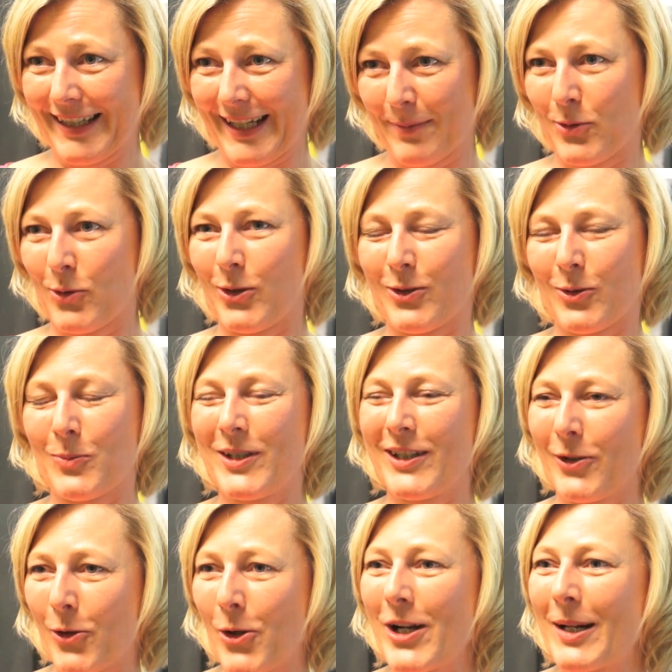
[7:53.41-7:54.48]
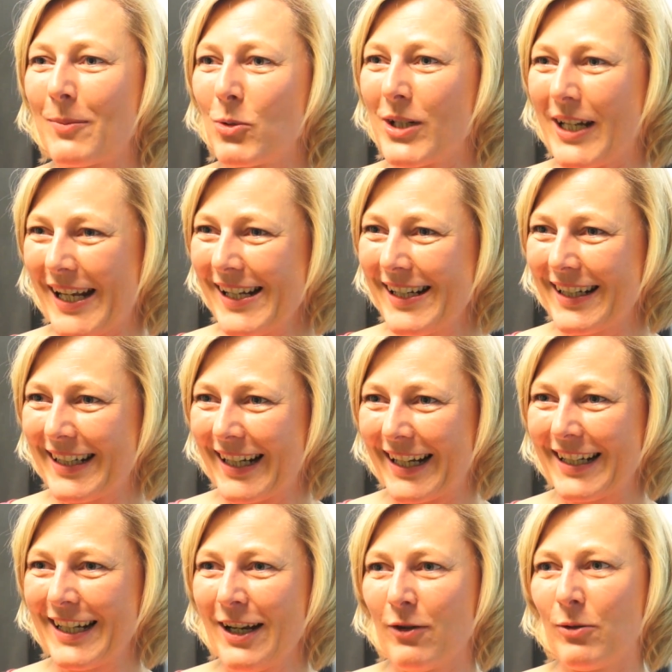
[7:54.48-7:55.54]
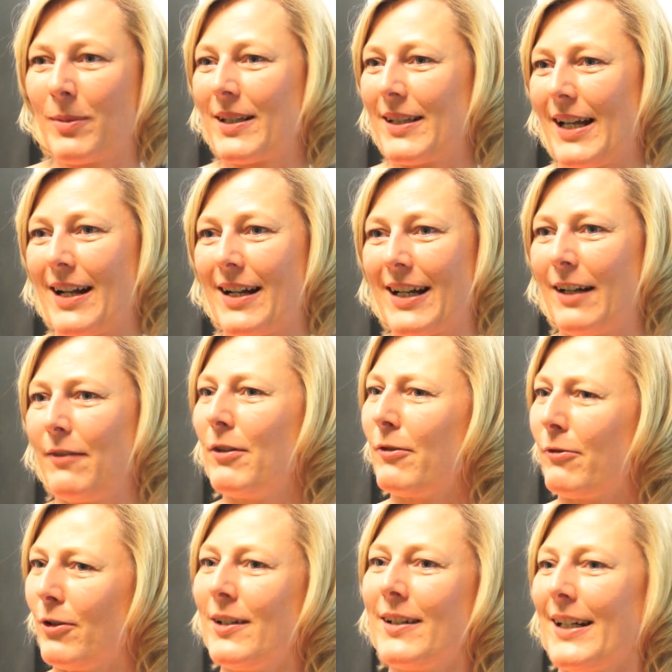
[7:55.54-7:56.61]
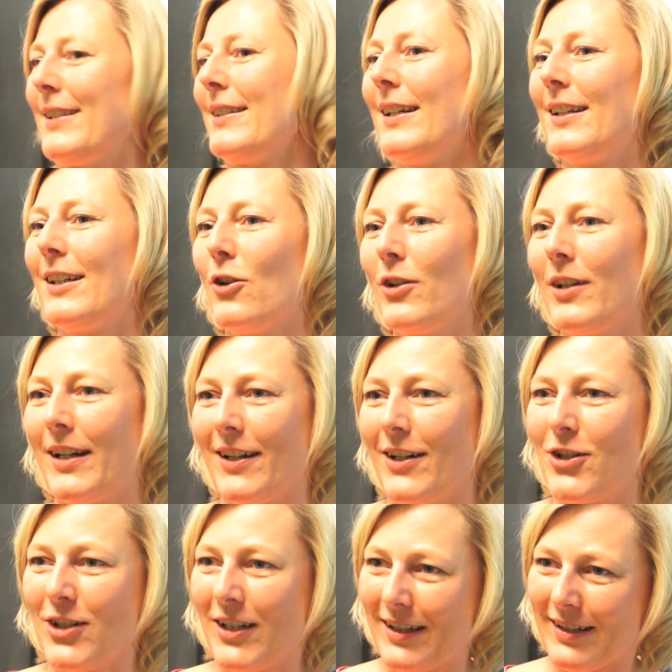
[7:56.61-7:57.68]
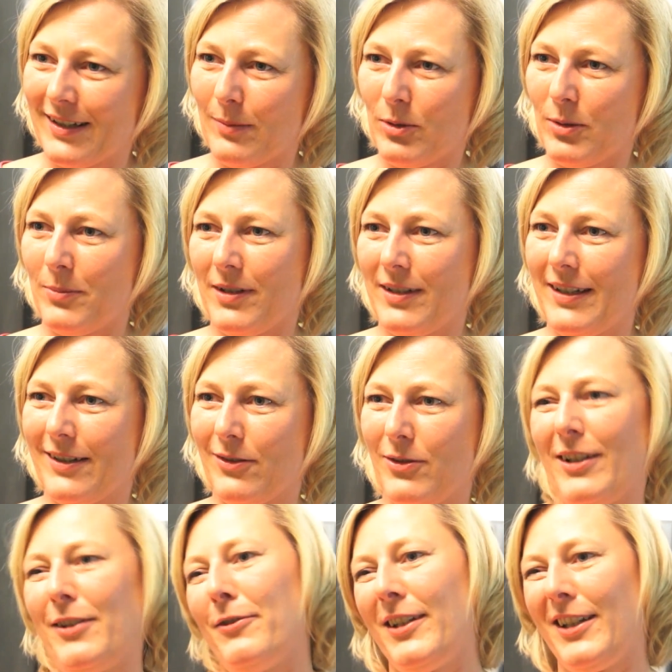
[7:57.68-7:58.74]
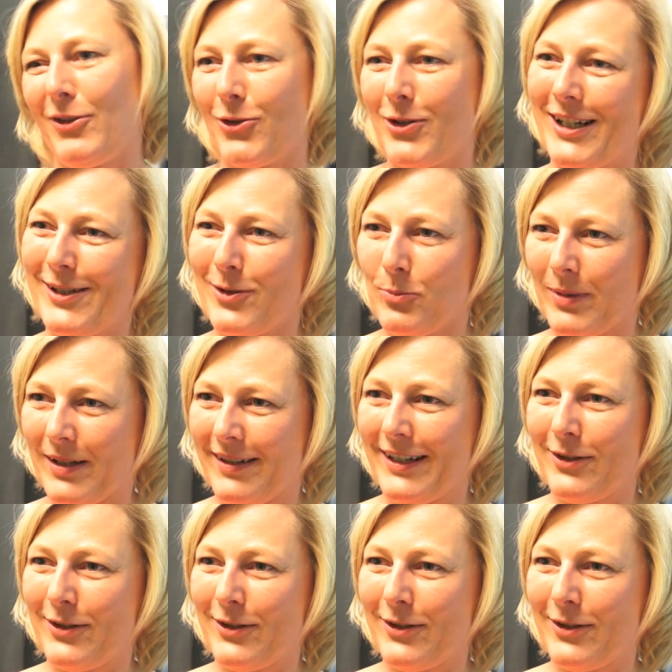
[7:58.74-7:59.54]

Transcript: Ich habe es heute so ein bisschen Kölner Modell genannt, wo man sagen kann, wir wollen das eigentlich auch in anderen Städten Projekten implementieren. Und das finde ich total super.